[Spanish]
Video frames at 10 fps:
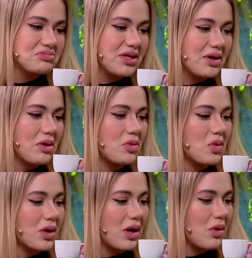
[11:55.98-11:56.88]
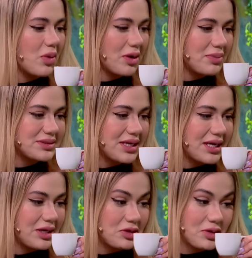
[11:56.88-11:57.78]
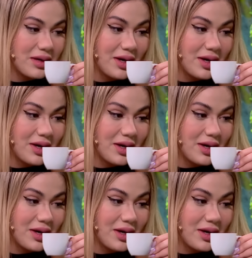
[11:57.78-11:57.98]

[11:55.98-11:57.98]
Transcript: se ve como un clavo bueno para sacar el otro.